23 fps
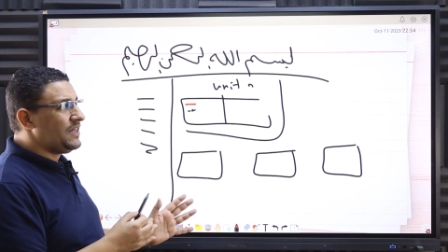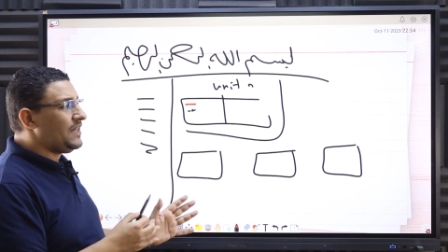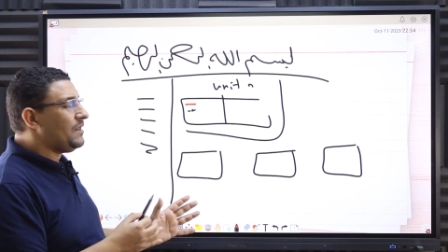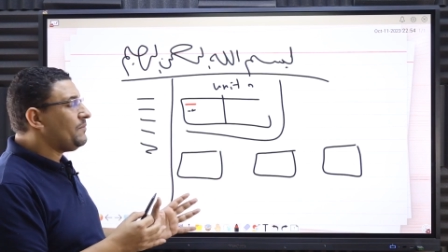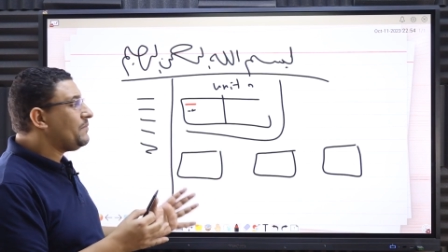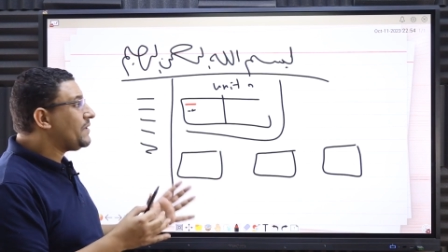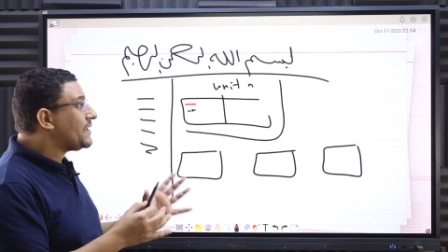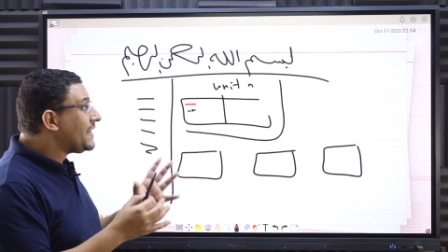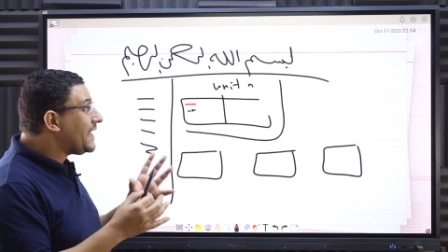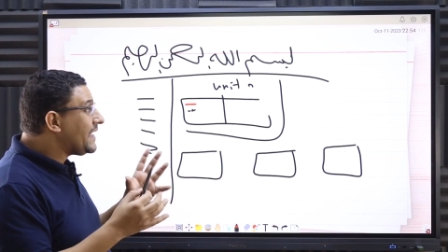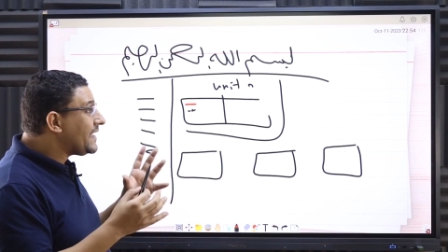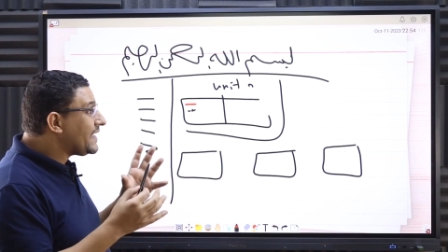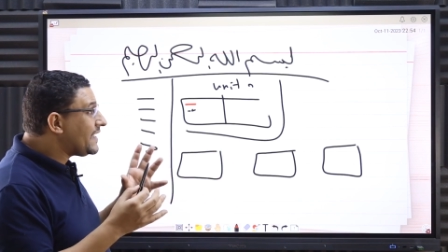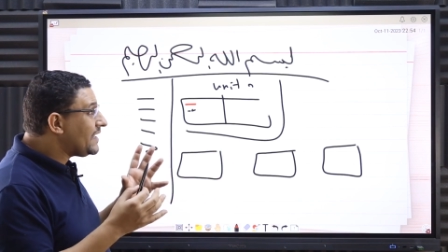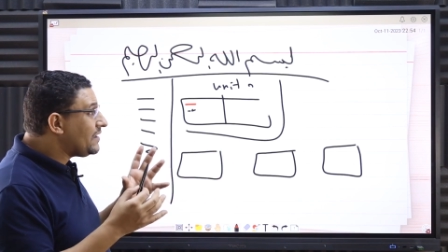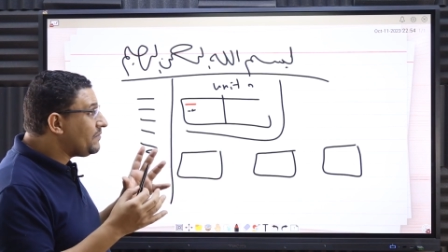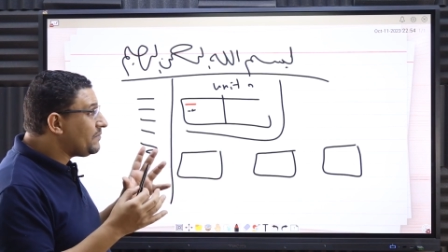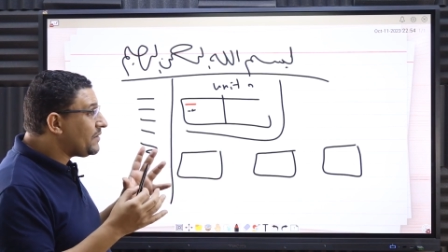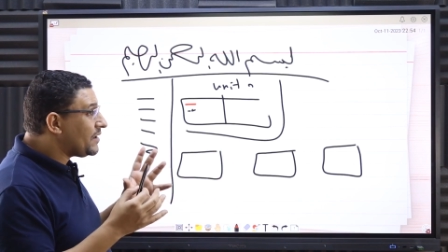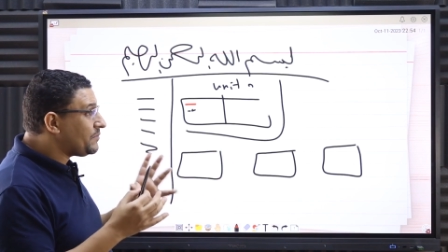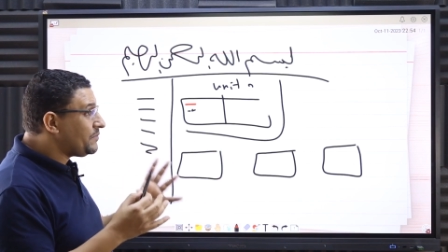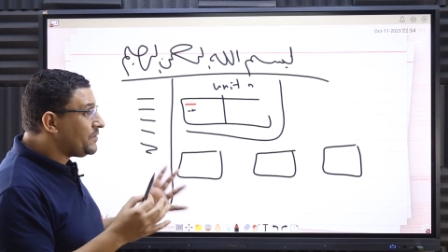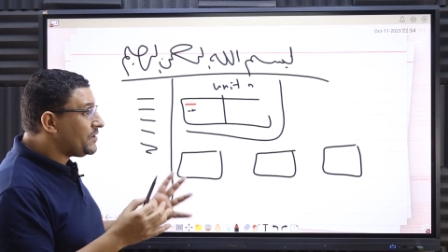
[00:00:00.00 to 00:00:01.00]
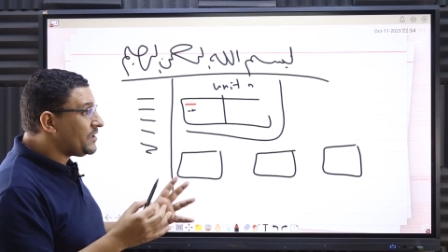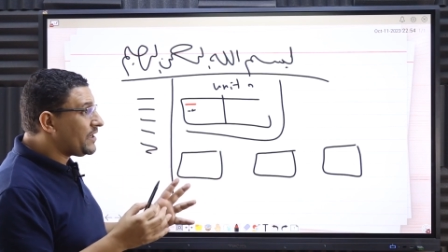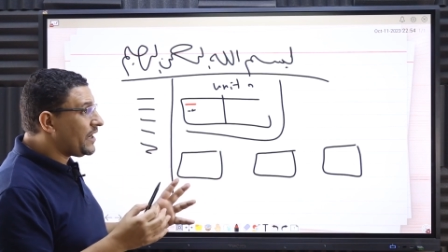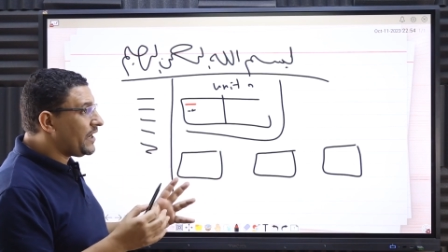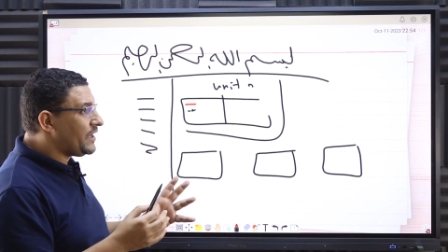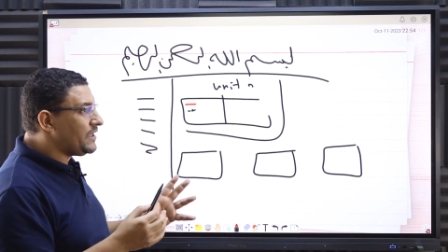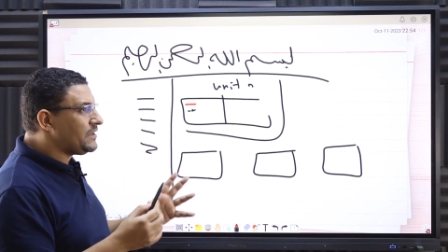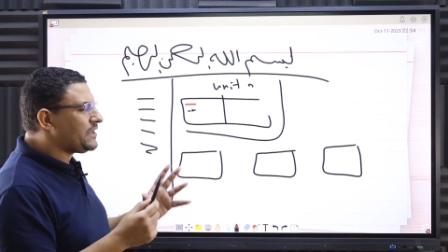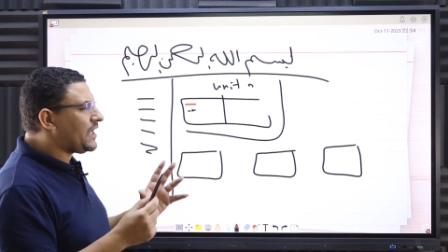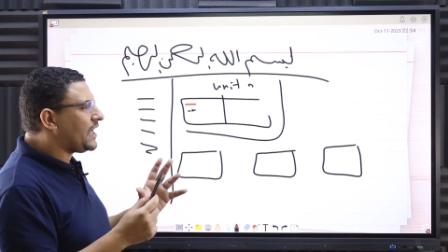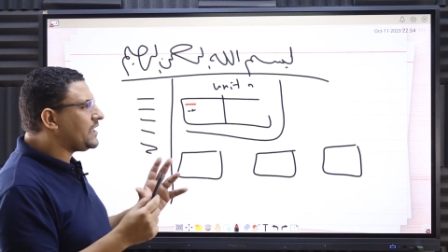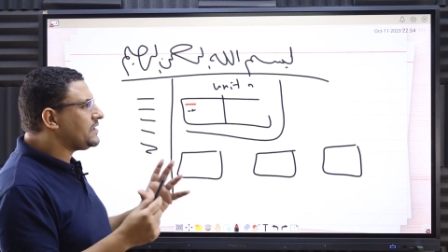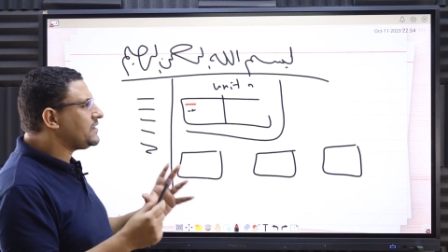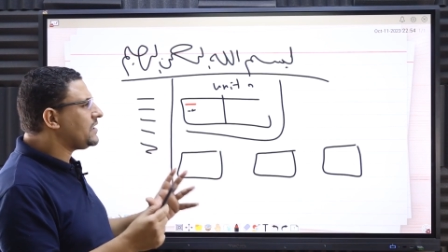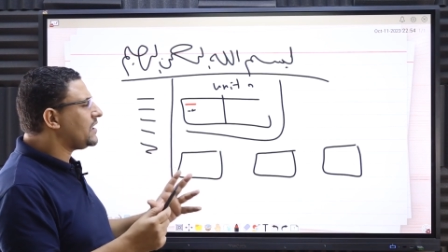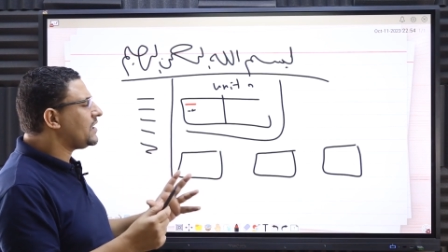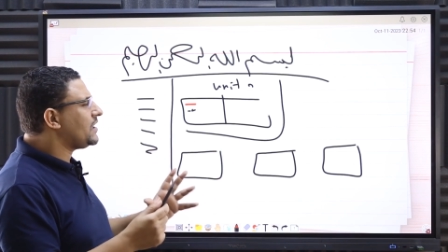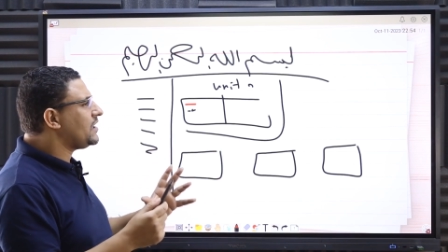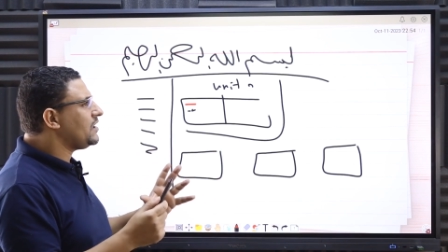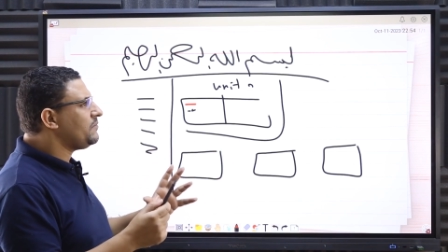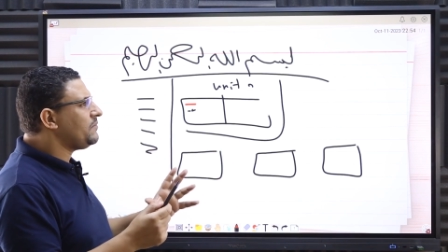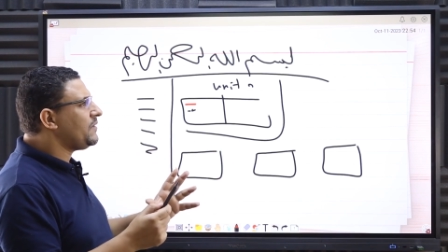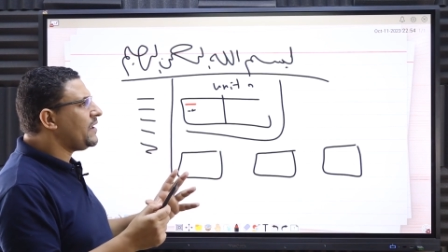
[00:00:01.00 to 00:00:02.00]
لما تلاقي كلمه كبيره انت
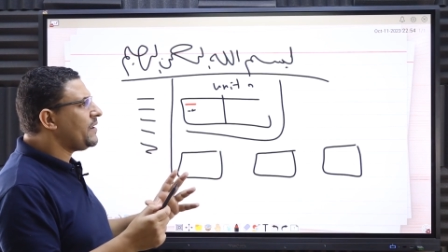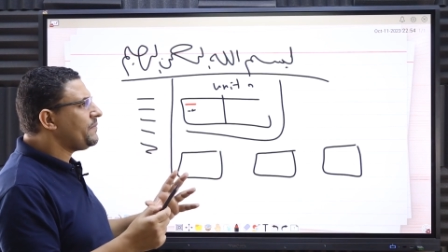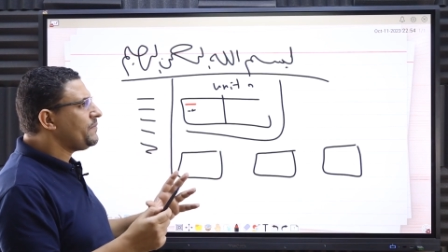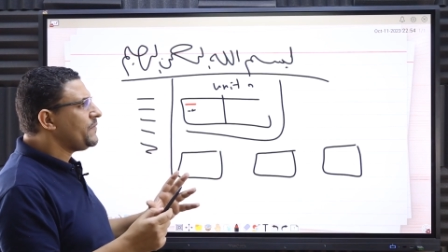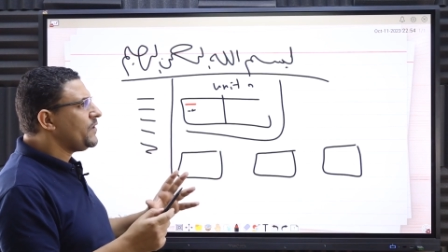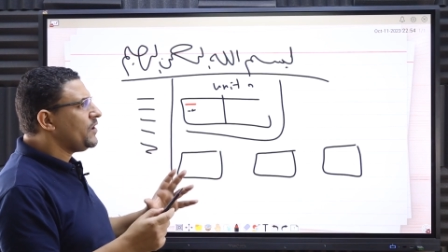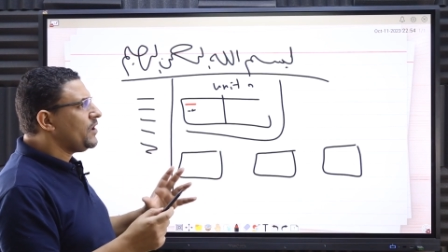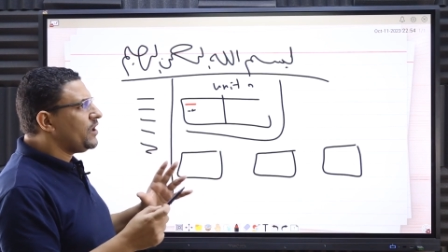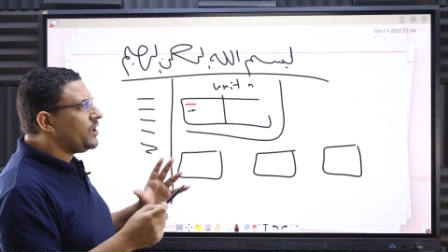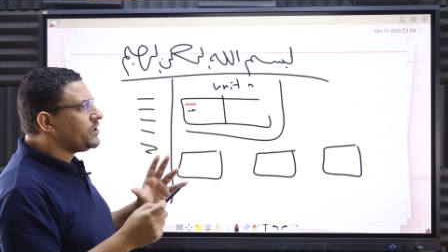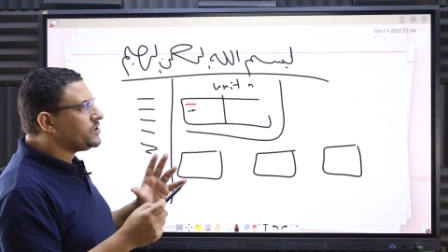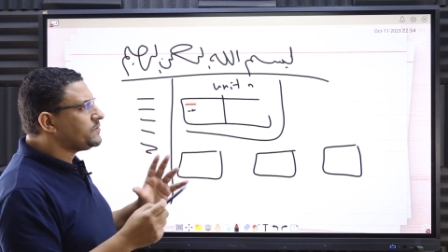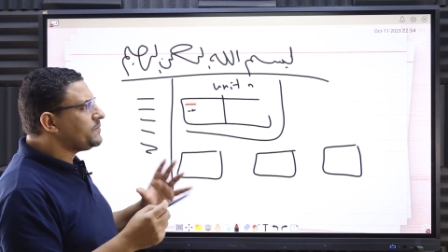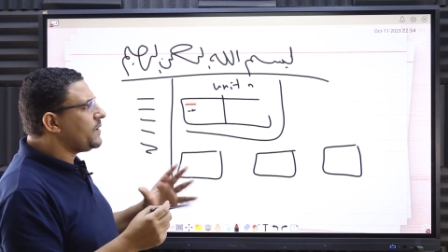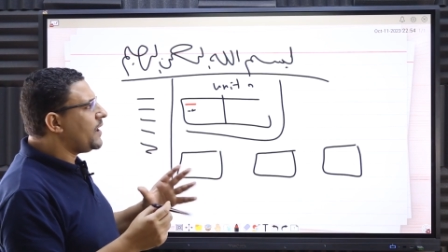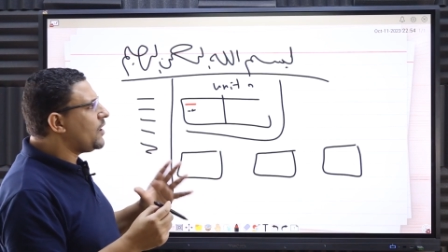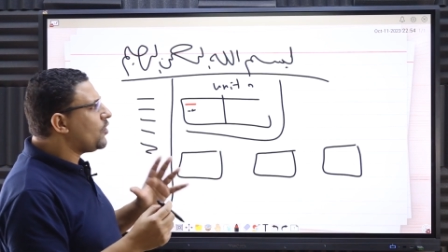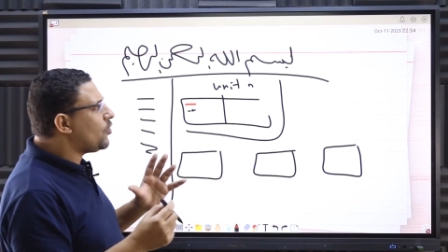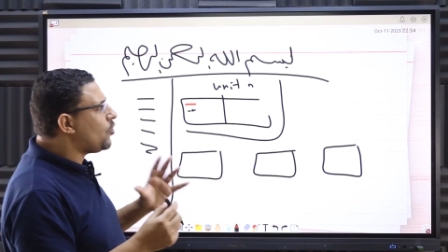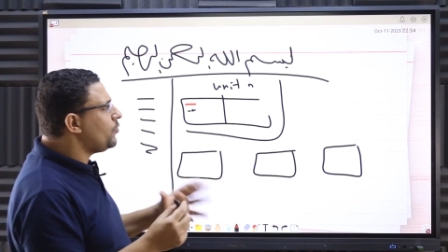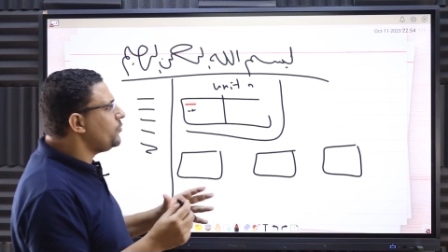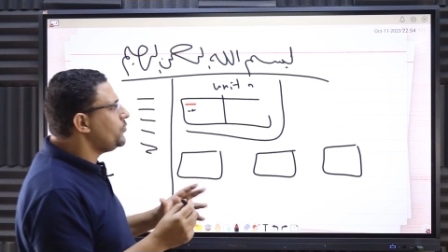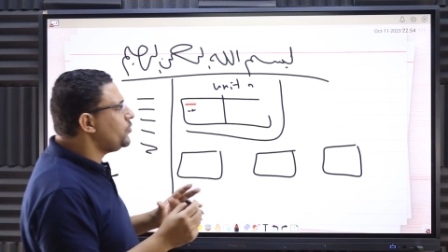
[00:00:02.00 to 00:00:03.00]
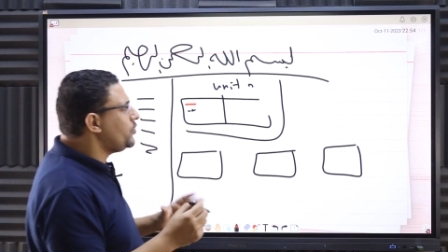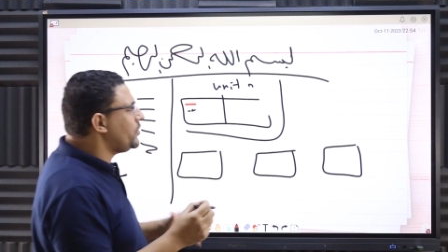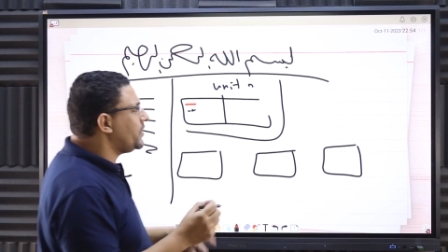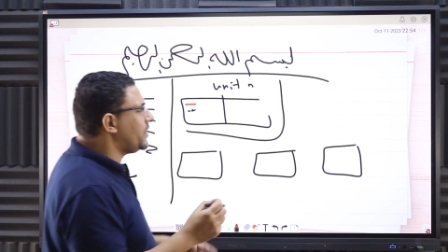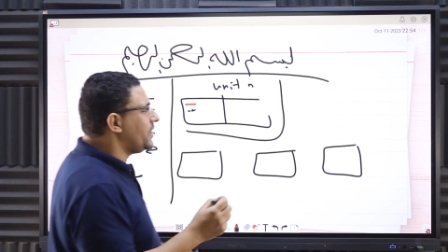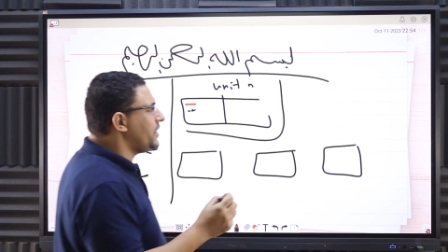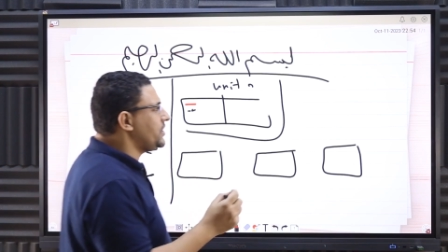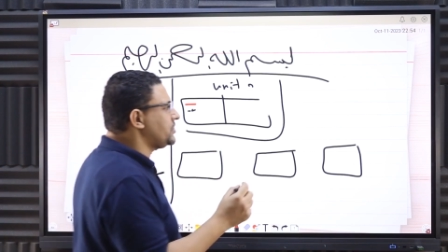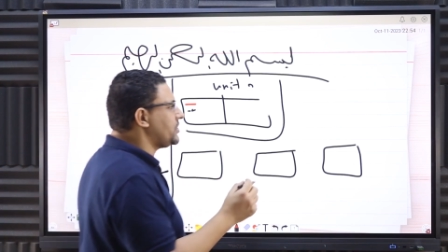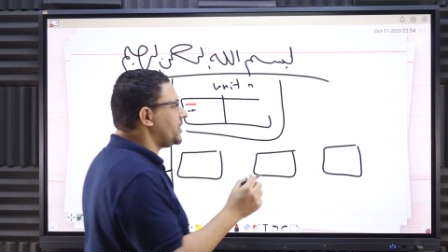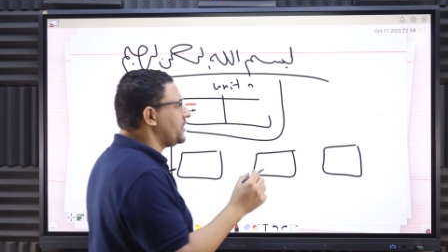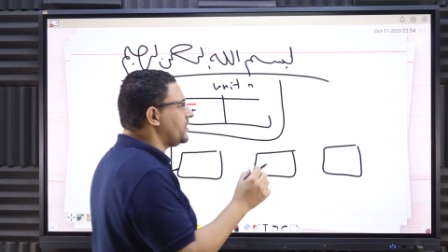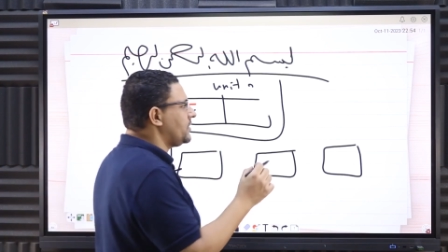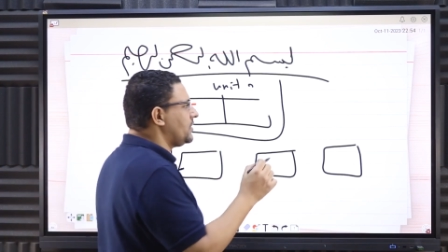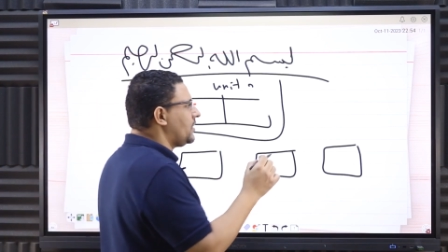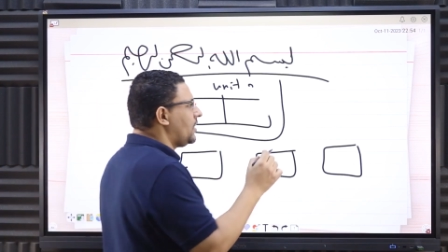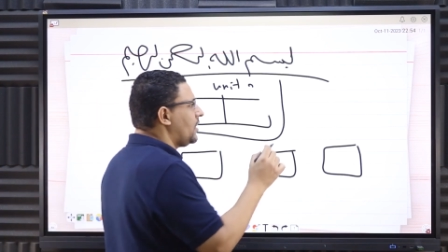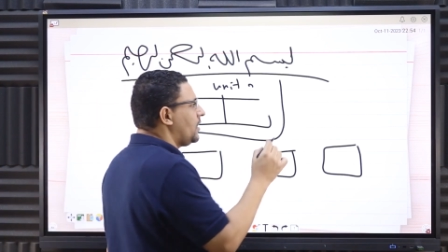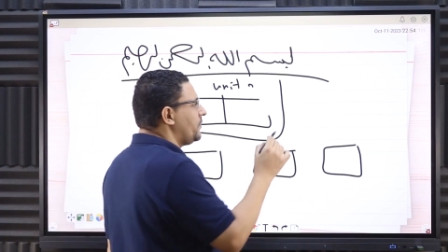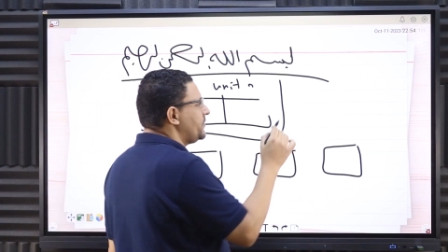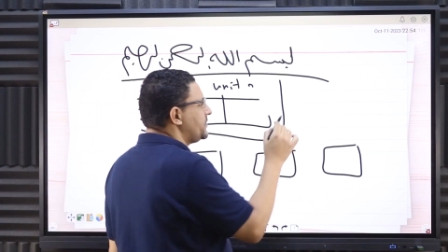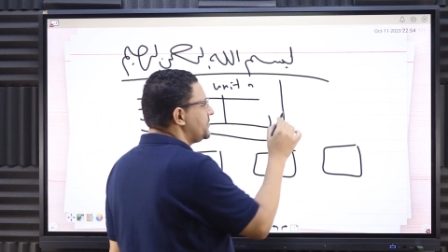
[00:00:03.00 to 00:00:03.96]
عندك كلمه اسمها كوميونيكيشن اه